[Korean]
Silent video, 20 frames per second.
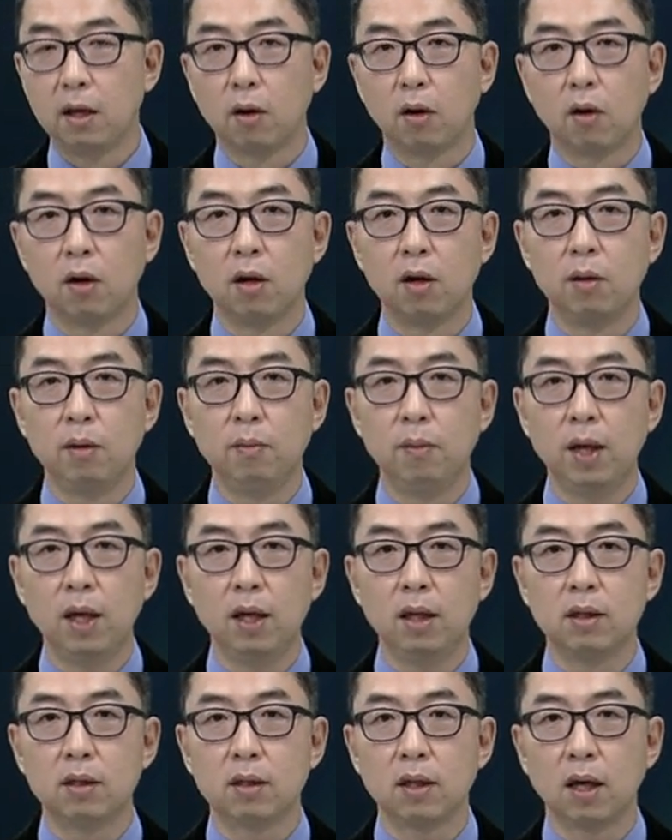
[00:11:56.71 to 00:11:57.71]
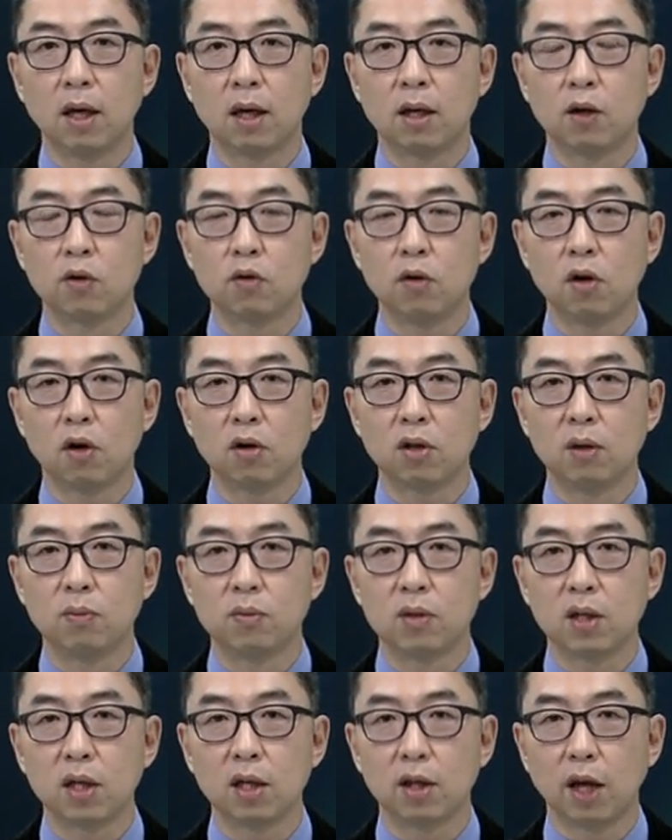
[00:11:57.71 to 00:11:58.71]
어, 이미 이제 기술력은
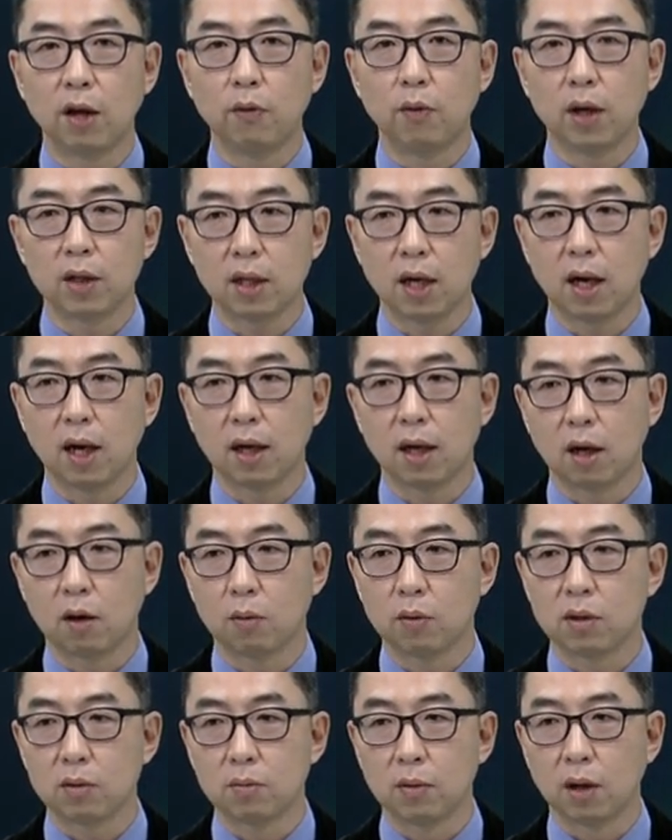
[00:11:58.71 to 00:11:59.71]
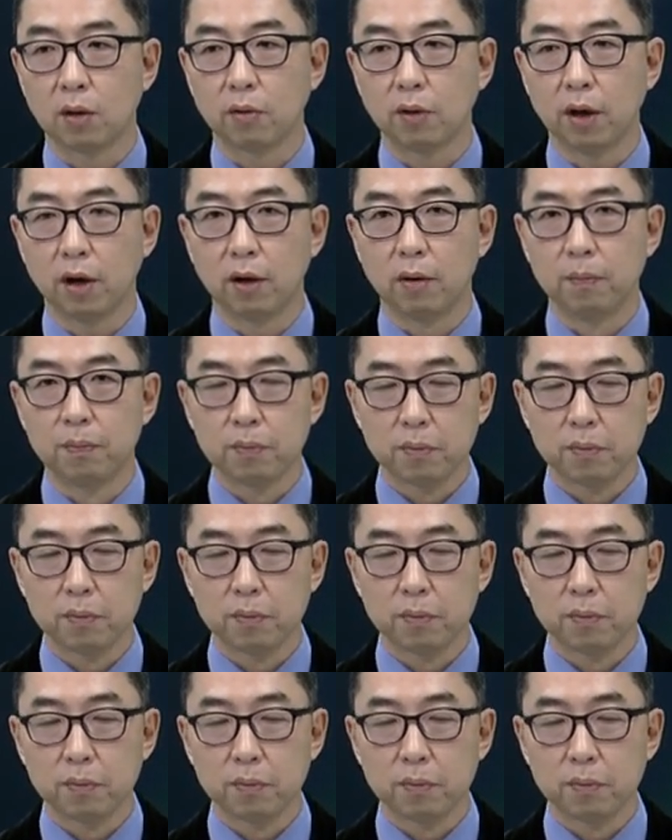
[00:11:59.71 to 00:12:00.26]
입증이 된 회사라고 보시면 되고요.